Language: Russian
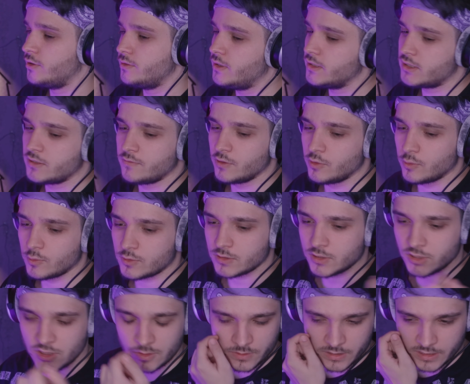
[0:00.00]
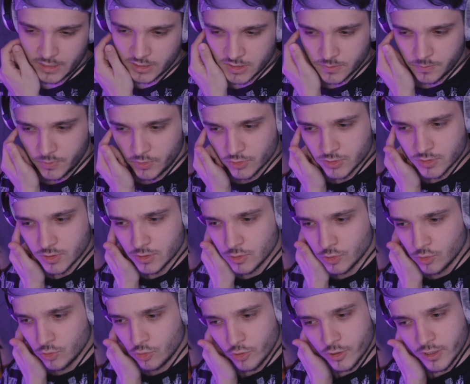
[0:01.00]
этого не услышал, мне кажется, просто
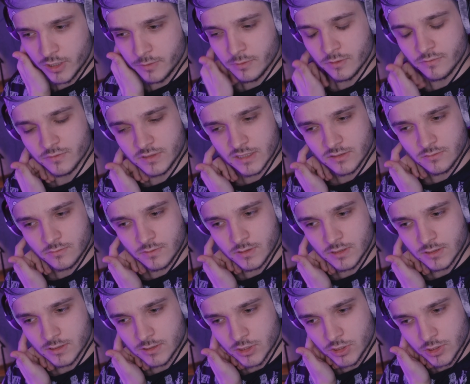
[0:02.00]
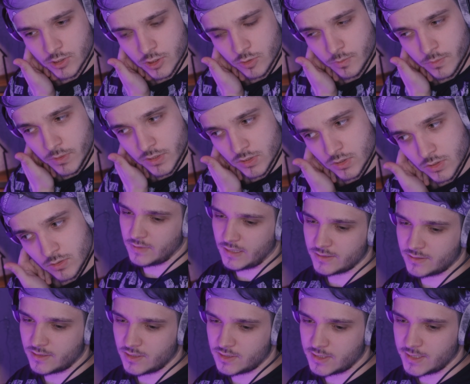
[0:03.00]
глухой, либо в детстве не слышал эту песню.
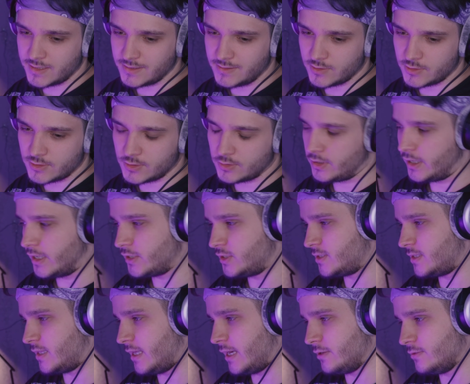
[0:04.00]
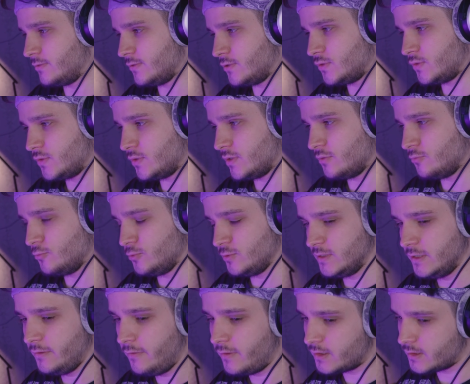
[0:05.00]
Если честно, что я считаю, то что у
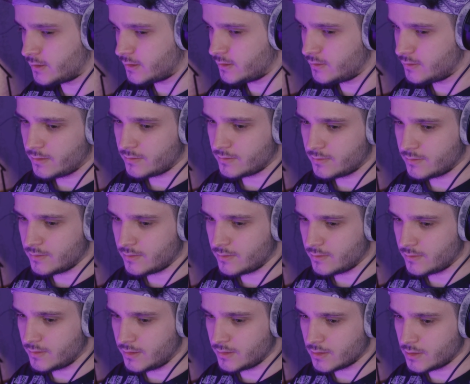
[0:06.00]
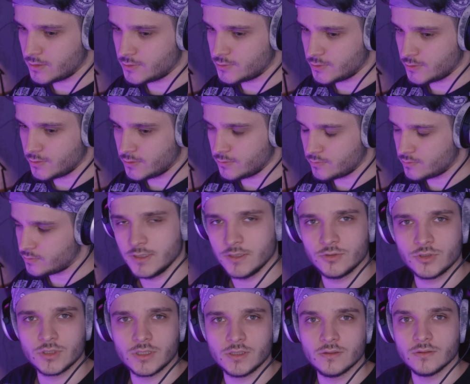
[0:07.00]
Зиверта, это, если что,
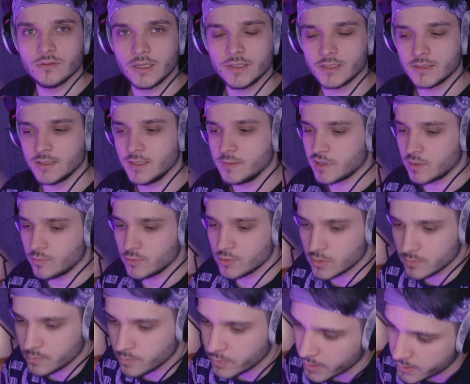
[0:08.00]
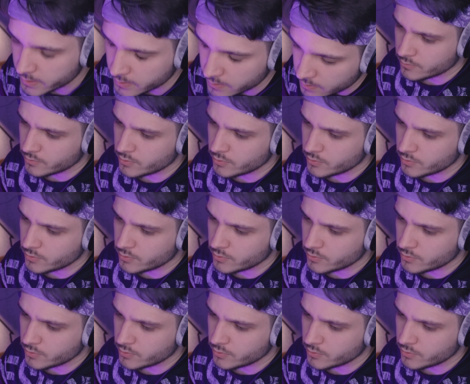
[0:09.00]
девушка, а никнейм как будто парень.